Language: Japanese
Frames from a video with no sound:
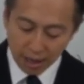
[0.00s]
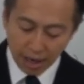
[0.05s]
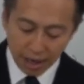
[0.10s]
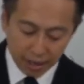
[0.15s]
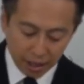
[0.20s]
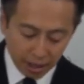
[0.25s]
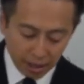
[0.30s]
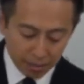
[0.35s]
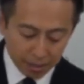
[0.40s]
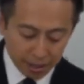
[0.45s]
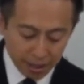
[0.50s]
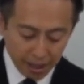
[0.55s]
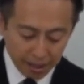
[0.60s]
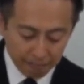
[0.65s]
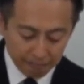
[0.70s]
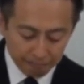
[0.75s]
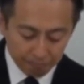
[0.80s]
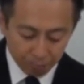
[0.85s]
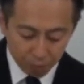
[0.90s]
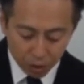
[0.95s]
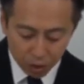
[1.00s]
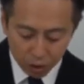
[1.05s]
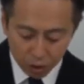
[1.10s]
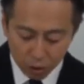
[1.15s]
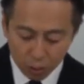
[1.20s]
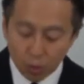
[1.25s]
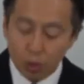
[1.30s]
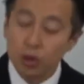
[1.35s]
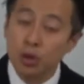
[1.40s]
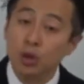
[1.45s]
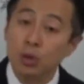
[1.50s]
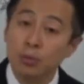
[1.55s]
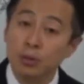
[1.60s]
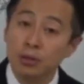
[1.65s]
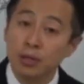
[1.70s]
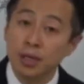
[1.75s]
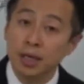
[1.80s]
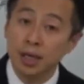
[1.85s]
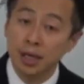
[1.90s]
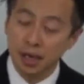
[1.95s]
書いてありますねスウォット分析